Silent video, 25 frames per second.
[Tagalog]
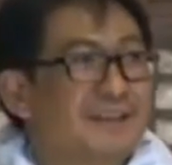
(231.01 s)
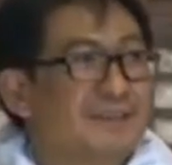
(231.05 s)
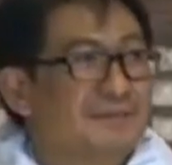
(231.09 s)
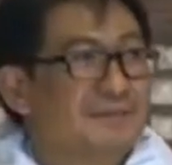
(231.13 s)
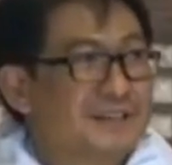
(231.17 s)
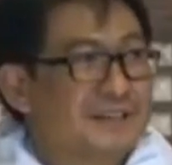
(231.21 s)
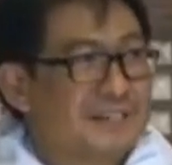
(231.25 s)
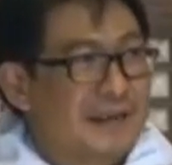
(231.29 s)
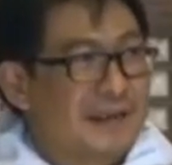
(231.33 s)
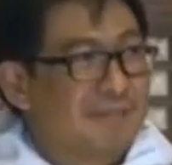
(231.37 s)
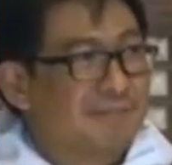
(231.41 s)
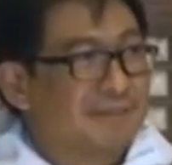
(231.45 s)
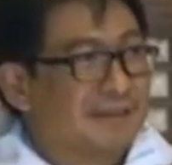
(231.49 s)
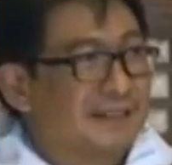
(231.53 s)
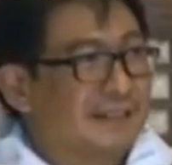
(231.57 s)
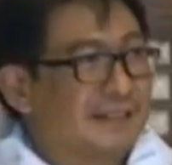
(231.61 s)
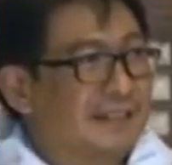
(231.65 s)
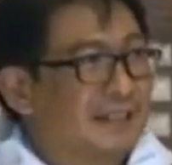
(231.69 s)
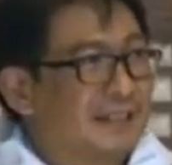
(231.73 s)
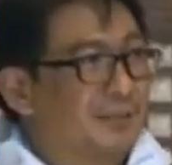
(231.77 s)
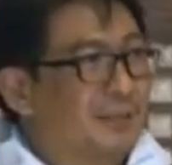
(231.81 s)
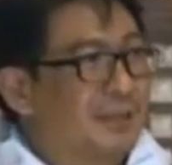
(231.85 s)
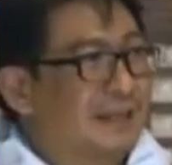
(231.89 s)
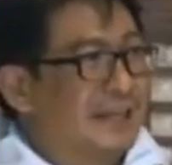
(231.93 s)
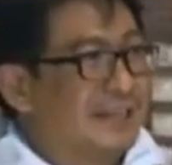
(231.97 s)
for something
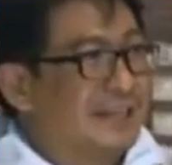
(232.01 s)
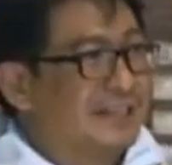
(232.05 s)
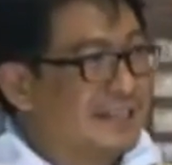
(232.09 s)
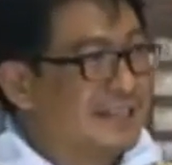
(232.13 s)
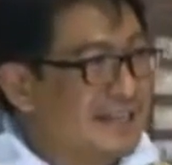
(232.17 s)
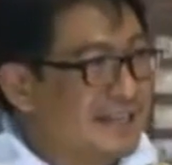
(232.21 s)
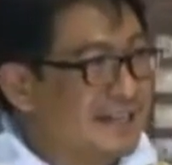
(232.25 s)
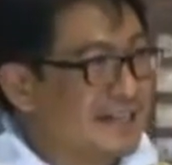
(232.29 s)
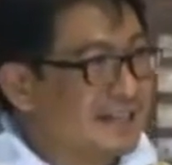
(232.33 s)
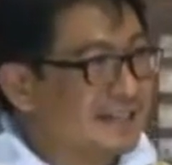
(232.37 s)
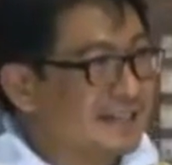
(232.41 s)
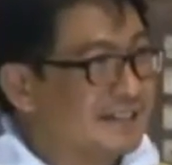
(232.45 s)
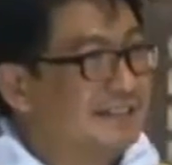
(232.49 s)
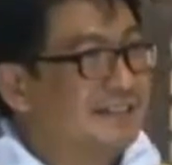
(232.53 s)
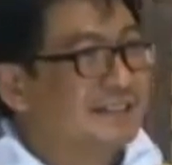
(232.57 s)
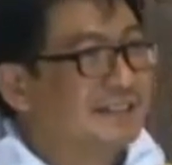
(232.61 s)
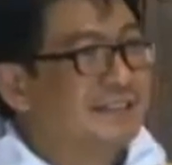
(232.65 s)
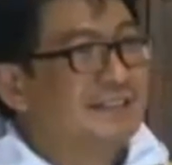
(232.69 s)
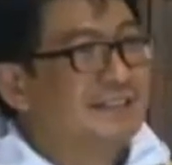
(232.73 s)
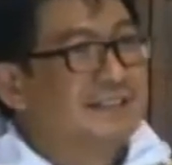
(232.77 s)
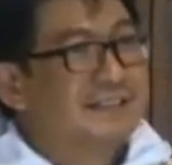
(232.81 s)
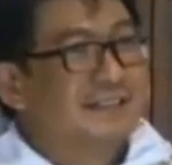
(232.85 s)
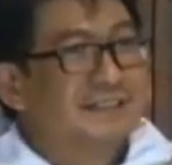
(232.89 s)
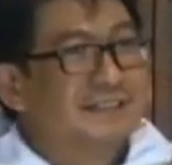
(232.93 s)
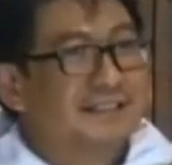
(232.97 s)
that we can hear,
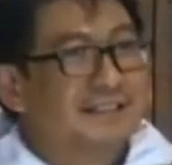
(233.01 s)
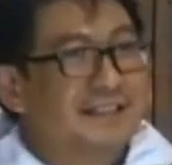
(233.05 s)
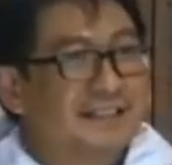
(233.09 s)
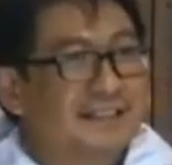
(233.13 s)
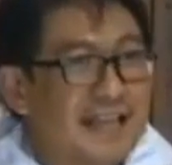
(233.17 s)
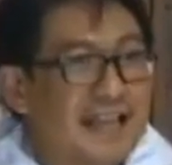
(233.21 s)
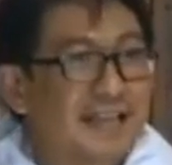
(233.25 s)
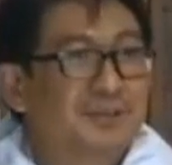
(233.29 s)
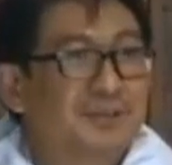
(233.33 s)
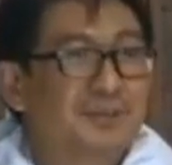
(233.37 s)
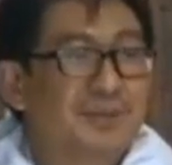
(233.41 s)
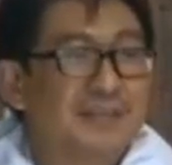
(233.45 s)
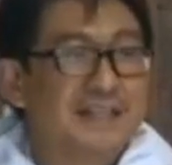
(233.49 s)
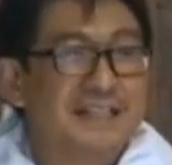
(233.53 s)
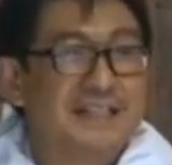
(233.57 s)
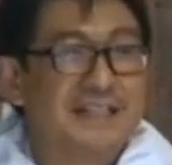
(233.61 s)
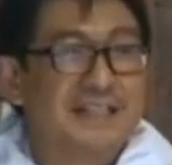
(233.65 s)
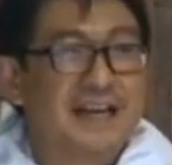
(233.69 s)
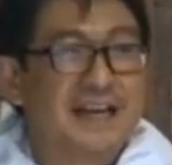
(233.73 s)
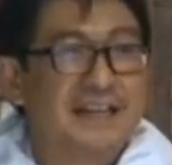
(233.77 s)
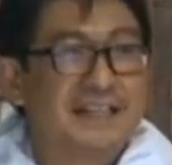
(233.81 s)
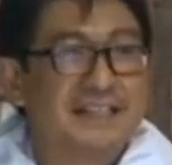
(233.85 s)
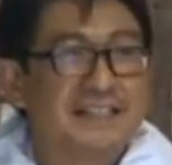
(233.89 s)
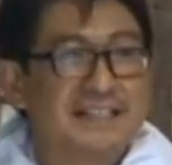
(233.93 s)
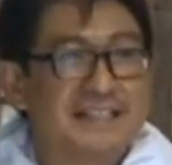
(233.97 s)
that actually
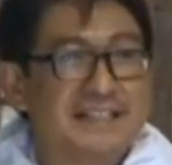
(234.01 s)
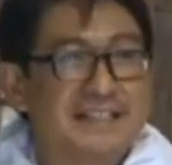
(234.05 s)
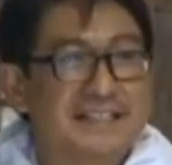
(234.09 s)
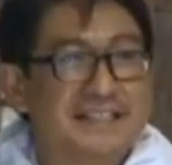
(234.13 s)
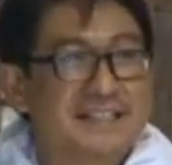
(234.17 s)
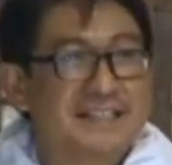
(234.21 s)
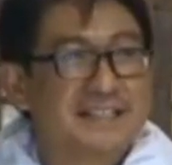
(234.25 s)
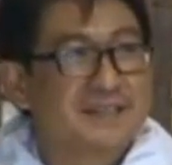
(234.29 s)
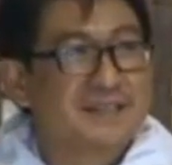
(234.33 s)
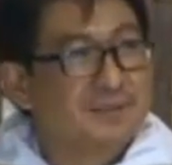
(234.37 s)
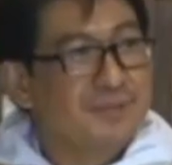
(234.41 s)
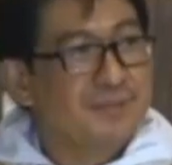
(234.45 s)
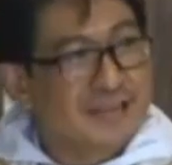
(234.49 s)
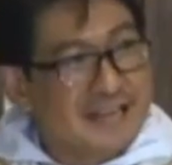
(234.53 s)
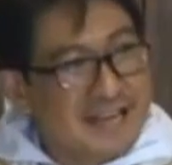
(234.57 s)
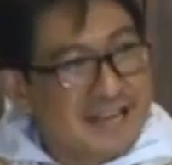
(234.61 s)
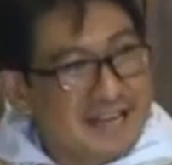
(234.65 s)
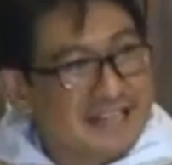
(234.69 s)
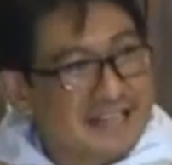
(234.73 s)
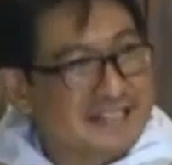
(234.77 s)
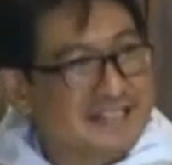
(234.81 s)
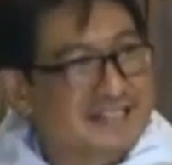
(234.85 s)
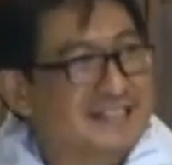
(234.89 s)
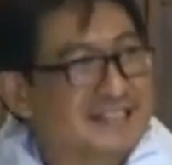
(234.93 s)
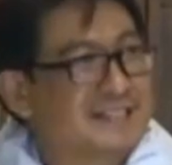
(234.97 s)
God is with
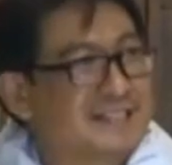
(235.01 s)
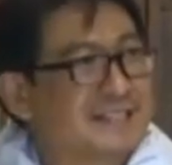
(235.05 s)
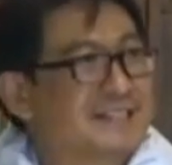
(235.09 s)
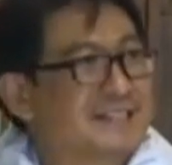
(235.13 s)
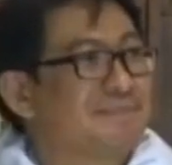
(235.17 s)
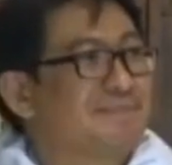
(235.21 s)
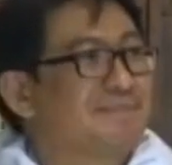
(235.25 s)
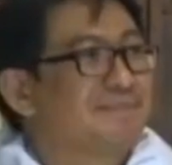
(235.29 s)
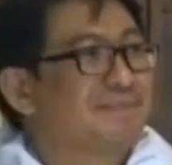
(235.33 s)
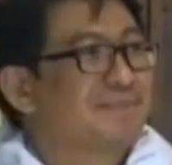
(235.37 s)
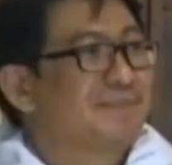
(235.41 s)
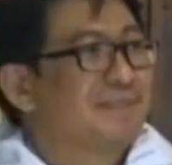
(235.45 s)
us.